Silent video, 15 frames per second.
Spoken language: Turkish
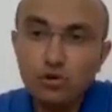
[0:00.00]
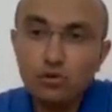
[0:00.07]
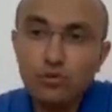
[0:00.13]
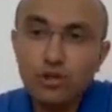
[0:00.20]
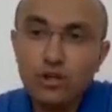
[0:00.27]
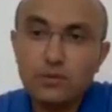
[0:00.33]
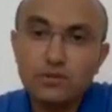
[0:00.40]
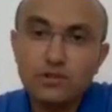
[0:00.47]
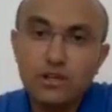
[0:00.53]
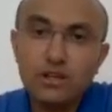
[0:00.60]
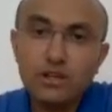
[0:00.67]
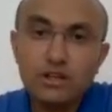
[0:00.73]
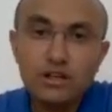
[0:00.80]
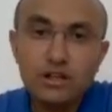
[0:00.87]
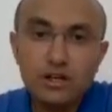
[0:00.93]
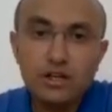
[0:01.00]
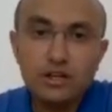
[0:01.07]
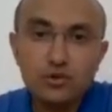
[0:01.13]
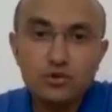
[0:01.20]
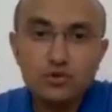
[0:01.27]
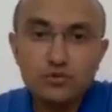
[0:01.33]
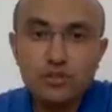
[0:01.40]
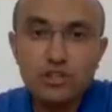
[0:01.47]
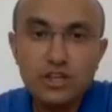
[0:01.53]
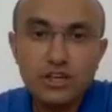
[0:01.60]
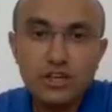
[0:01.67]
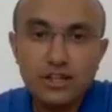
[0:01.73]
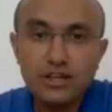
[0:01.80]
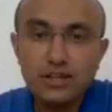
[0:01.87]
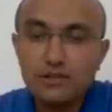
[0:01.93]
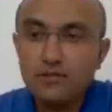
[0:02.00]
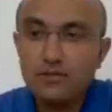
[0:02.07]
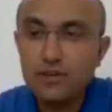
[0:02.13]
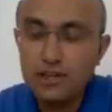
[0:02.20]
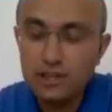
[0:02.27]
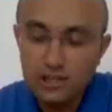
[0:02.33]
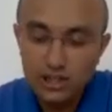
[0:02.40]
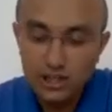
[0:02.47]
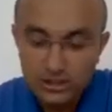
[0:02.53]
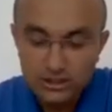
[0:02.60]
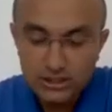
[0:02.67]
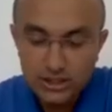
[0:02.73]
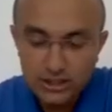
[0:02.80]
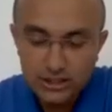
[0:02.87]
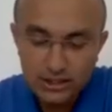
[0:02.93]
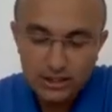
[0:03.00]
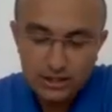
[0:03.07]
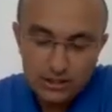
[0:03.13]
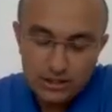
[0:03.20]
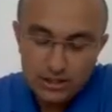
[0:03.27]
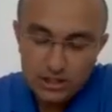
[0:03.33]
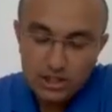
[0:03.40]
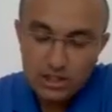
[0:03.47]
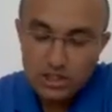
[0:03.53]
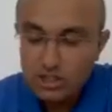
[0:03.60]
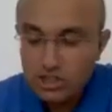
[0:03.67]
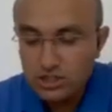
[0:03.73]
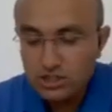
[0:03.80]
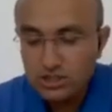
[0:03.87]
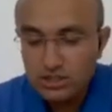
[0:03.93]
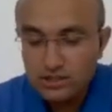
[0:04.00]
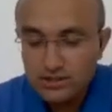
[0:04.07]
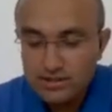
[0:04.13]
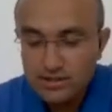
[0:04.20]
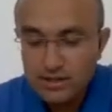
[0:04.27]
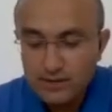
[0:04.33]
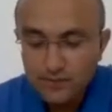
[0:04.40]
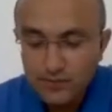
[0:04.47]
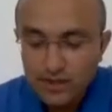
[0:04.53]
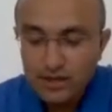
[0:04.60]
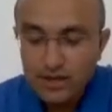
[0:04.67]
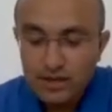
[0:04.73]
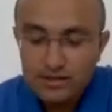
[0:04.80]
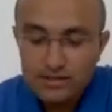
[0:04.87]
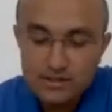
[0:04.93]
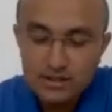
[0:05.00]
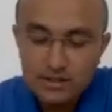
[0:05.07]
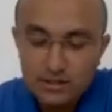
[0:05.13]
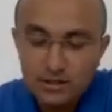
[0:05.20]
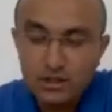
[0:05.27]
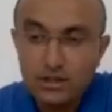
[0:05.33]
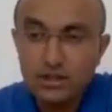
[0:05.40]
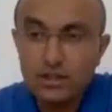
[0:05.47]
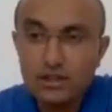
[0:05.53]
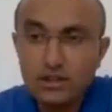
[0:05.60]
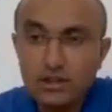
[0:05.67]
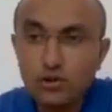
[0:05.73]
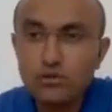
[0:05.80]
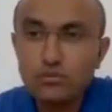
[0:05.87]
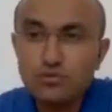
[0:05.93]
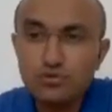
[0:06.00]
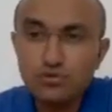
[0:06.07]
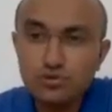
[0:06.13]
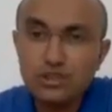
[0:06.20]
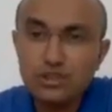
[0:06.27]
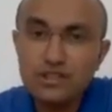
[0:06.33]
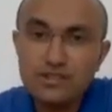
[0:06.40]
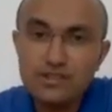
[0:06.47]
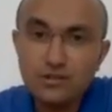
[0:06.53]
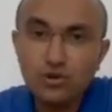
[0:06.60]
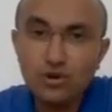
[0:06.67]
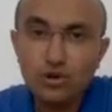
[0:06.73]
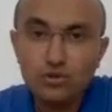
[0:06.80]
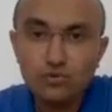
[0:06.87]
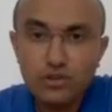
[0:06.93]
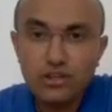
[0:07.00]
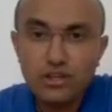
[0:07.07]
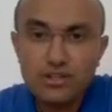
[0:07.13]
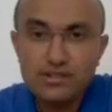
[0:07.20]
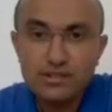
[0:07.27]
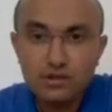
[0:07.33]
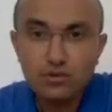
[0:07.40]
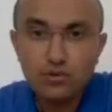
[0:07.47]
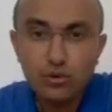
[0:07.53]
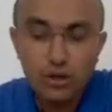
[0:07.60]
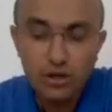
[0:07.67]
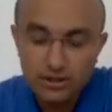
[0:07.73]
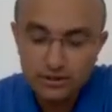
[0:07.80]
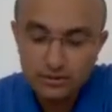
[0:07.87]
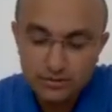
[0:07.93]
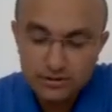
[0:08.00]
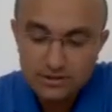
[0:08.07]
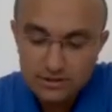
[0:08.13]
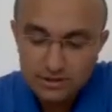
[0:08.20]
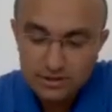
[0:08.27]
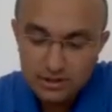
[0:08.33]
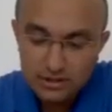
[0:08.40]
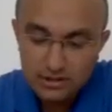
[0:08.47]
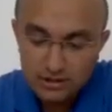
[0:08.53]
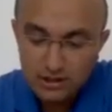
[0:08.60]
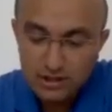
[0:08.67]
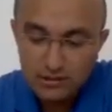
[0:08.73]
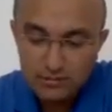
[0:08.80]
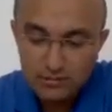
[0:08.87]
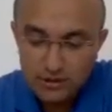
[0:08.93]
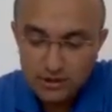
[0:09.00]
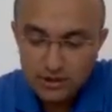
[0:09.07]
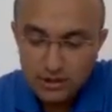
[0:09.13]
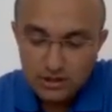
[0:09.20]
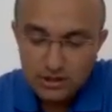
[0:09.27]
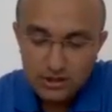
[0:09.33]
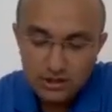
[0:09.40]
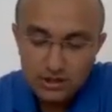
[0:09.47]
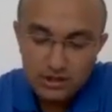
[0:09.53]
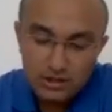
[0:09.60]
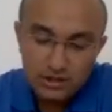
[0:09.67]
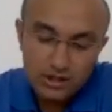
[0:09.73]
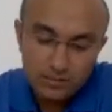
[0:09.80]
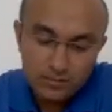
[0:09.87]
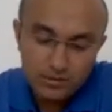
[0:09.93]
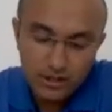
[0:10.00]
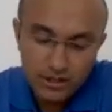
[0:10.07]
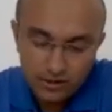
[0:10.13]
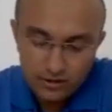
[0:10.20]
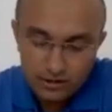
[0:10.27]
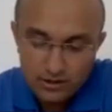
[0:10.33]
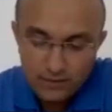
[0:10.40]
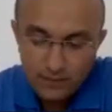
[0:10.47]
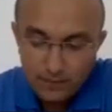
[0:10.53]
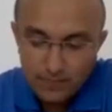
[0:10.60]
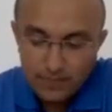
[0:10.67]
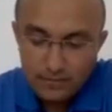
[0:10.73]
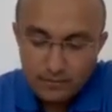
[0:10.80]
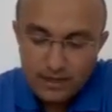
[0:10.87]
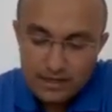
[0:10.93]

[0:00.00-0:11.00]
E, olumlu yapıda, IUV'de de fiil yalın halde, he sheet'te ise as takılı halde, olumsuzda ise don't ve doesn't'ı kullandığımız değil mi e, yapılardı.